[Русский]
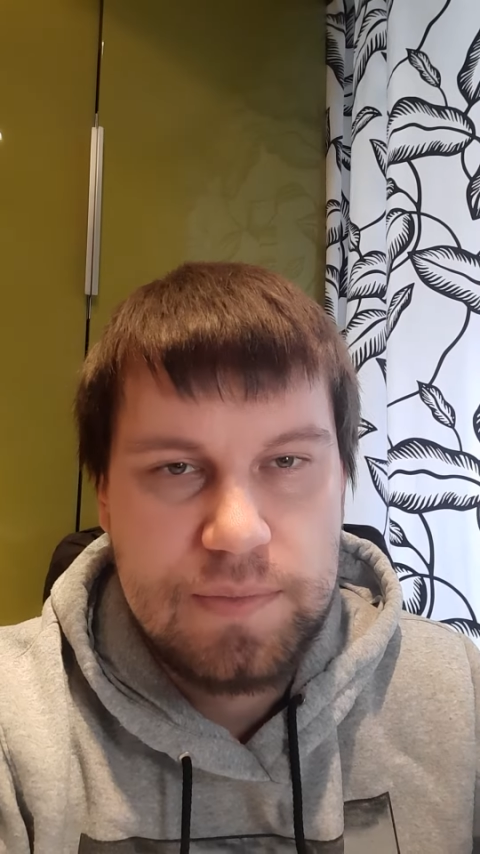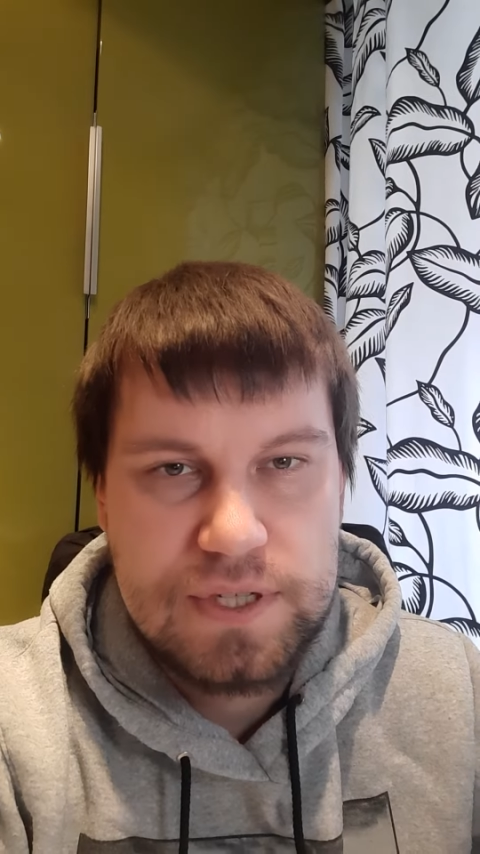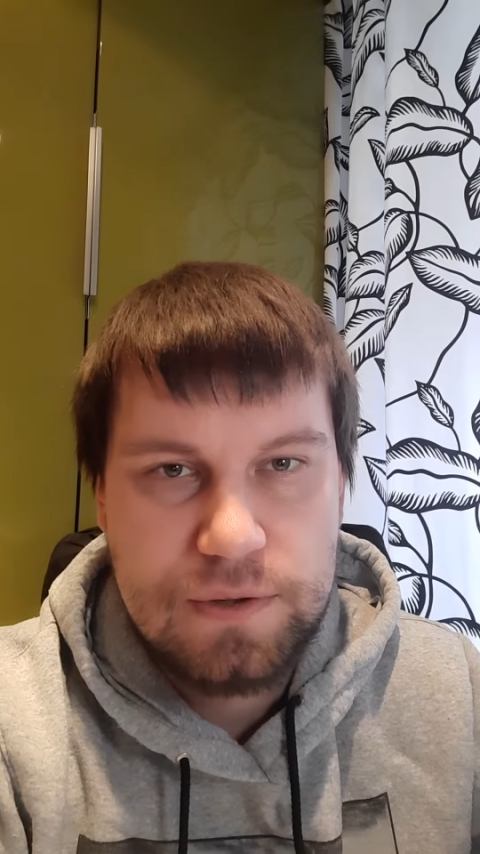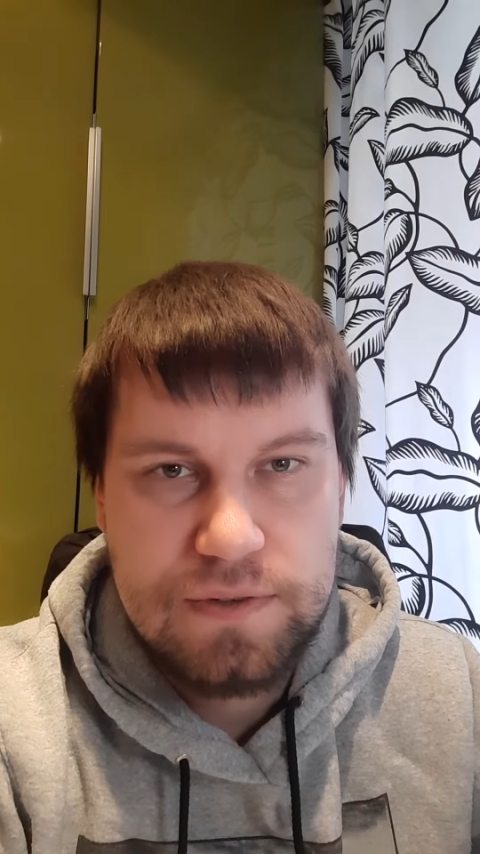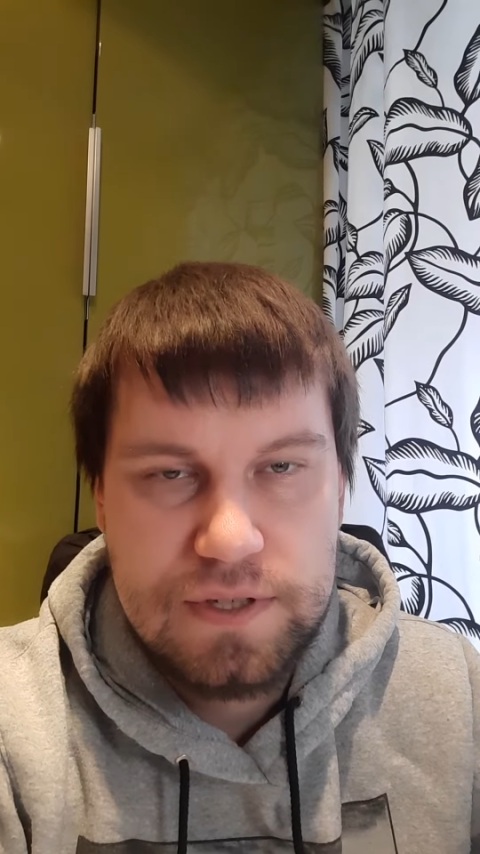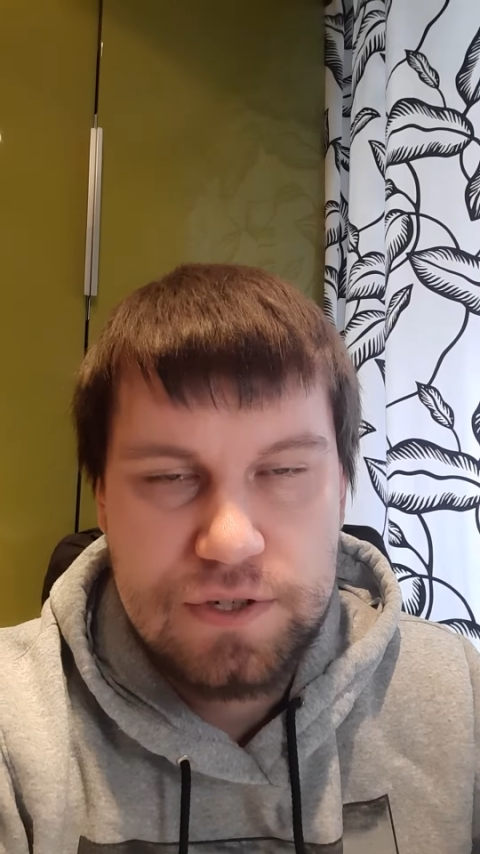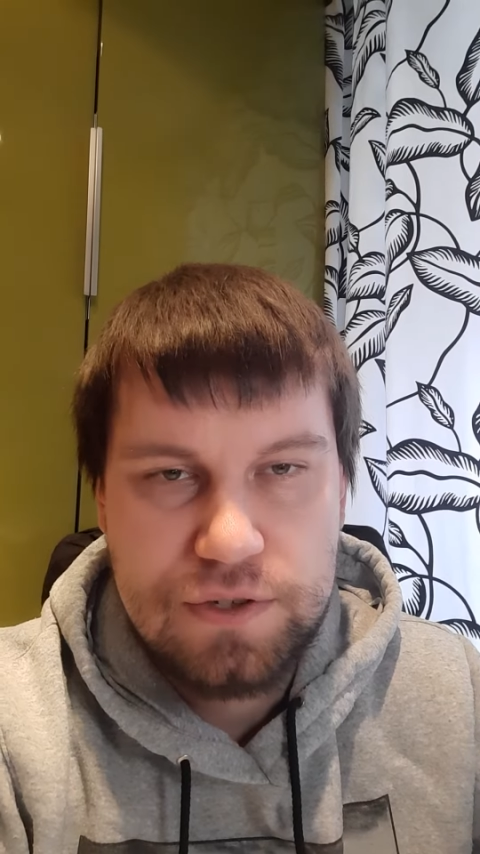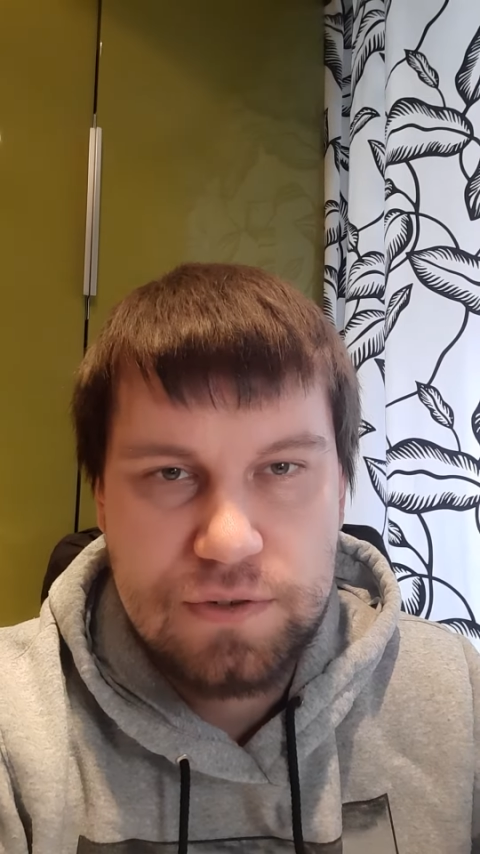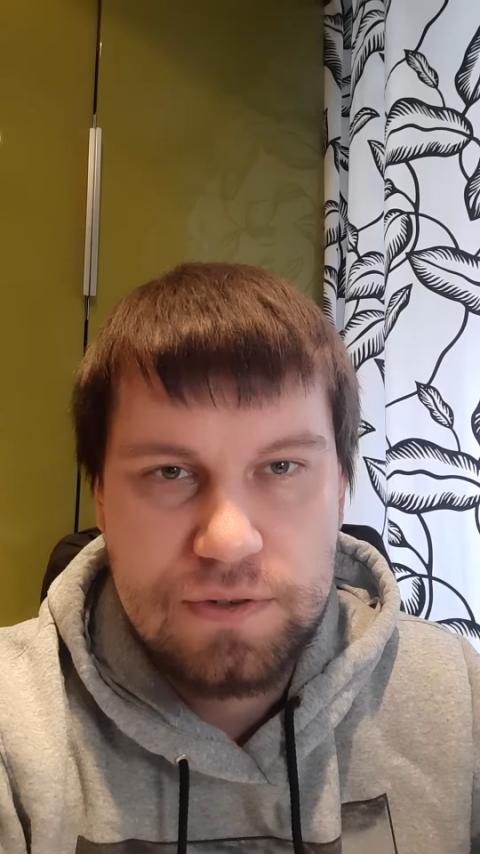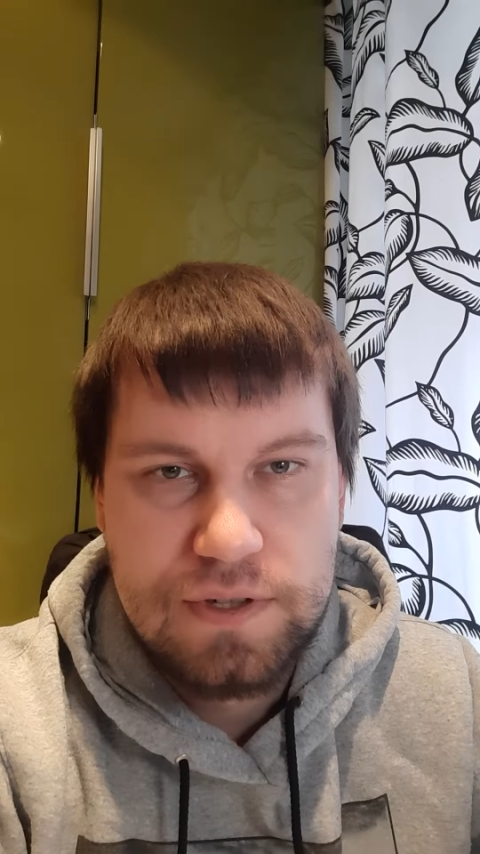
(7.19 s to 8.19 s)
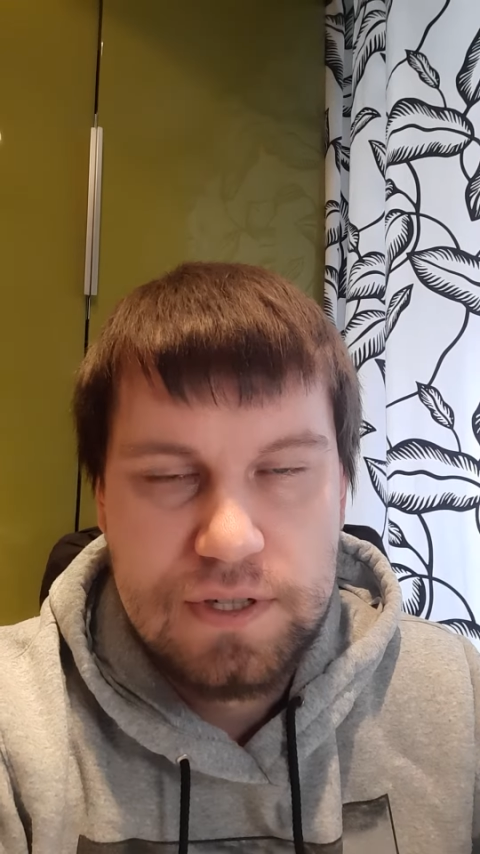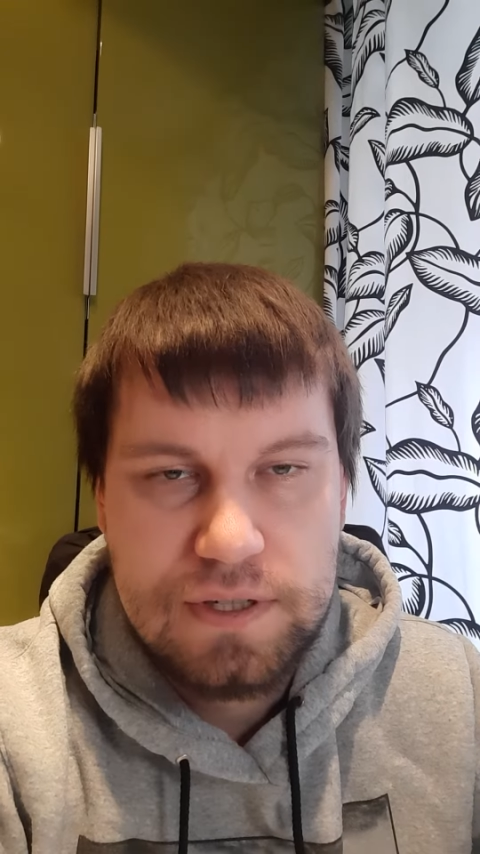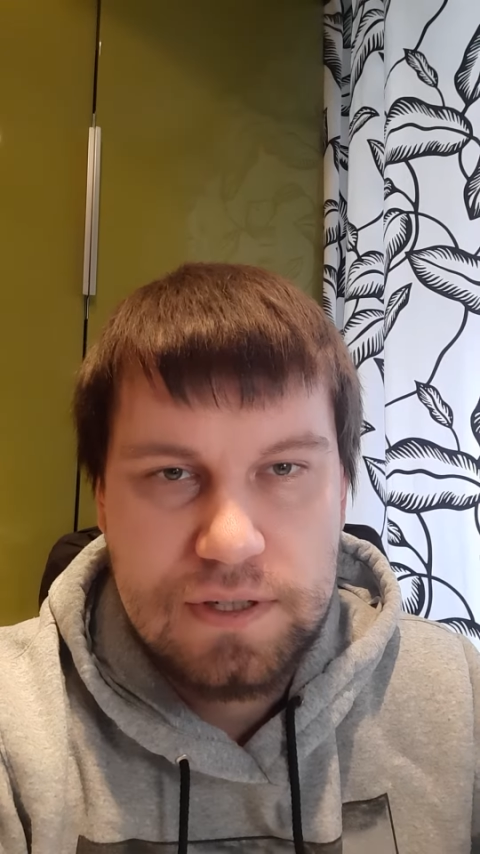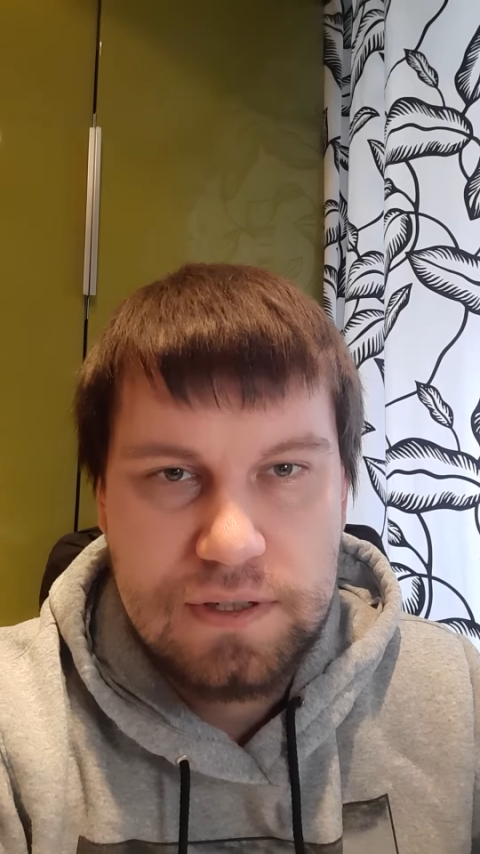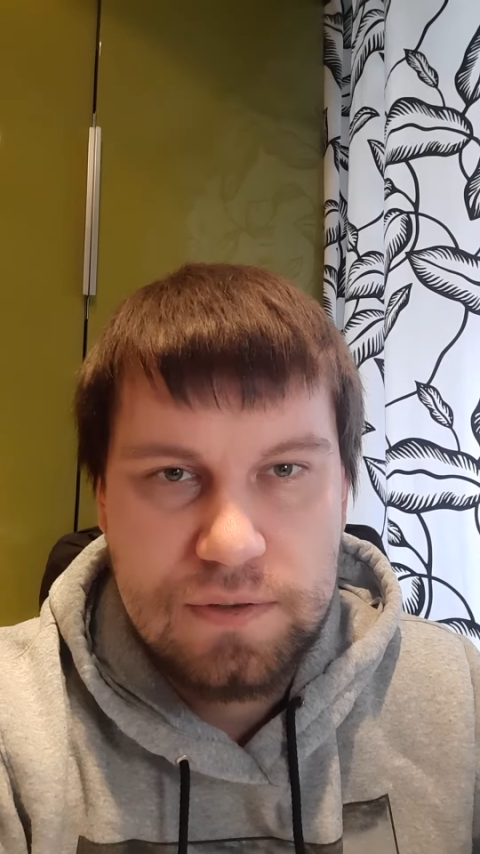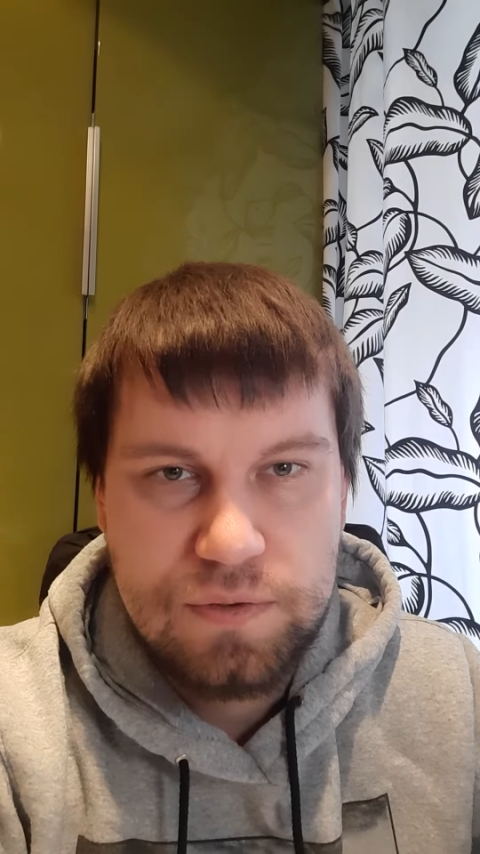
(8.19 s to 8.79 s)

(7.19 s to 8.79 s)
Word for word: пословица, что а,